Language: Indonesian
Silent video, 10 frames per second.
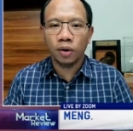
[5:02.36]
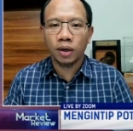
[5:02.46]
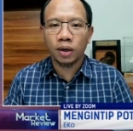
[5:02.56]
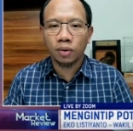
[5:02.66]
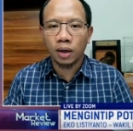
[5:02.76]

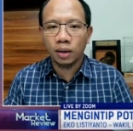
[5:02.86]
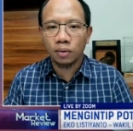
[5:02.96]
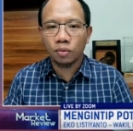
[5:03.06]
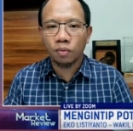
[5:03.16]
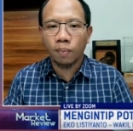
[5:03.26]
point itu
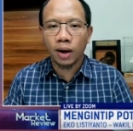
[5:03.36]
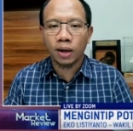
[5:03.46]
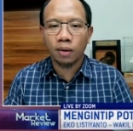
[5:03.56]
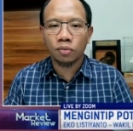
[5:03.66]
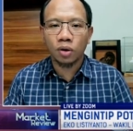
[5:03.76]
kan
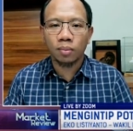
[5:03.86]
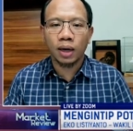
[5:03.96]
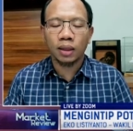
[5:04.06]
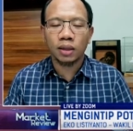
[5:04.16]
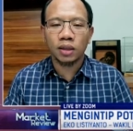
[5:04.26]
upaya untuk
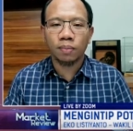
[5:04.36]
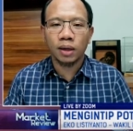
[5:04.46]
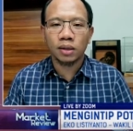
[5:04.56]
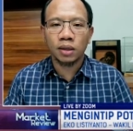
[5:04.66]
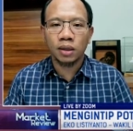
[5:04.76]

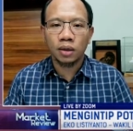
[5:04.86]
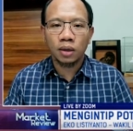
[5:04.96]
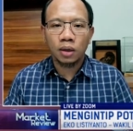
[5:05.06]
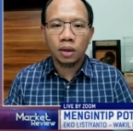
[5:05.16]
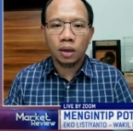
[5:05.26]
mengantisipasi
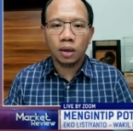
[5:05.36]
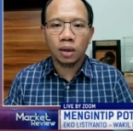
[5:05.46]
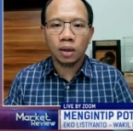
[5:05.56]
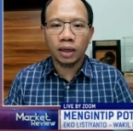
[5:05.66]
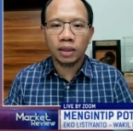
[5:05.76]
uh,
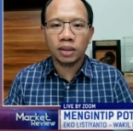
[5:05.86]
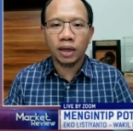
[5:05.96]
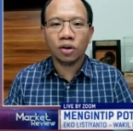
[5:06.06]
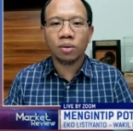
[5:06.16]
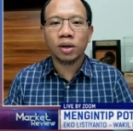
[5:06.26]
tensi
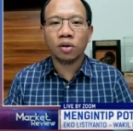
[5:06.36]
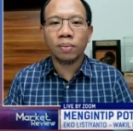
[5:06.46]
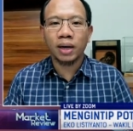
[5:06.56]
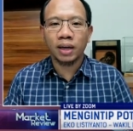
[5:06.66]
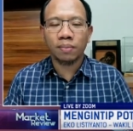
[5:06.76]
ekonomi
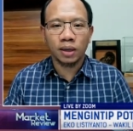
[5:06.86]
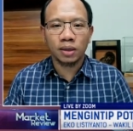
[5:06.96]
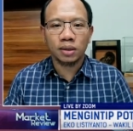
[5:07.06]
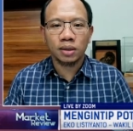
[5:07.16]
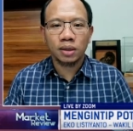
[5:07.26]
globalnya
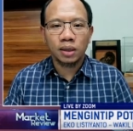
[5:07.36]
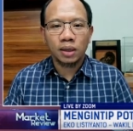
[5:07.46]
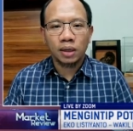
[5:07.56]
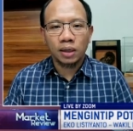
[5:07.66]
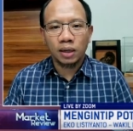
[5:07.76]
begitu Mas Pras.
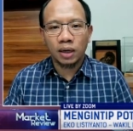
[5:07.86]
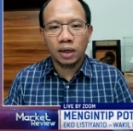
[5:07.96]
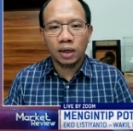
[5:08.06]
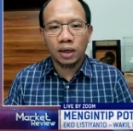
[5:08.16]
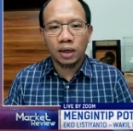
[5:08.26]
Iya.
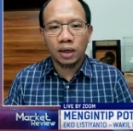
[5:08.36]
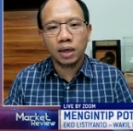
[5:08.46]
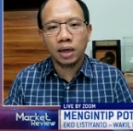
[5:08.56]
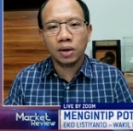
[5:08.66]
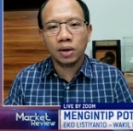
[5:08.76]
Nah,
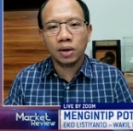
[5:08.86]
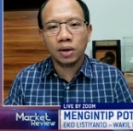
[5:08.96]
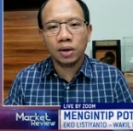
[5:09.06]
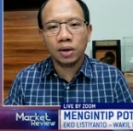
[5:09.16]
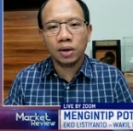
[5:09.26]

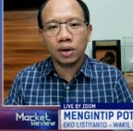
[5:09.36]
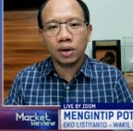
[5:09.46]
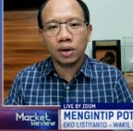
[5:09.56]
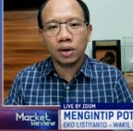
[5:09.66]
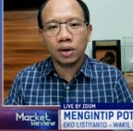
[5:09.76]
kita
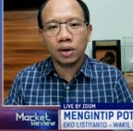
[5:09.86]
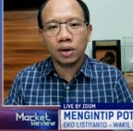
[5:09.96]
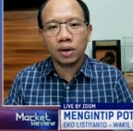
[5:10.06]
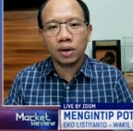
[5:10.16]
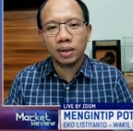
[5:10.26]
lihat kan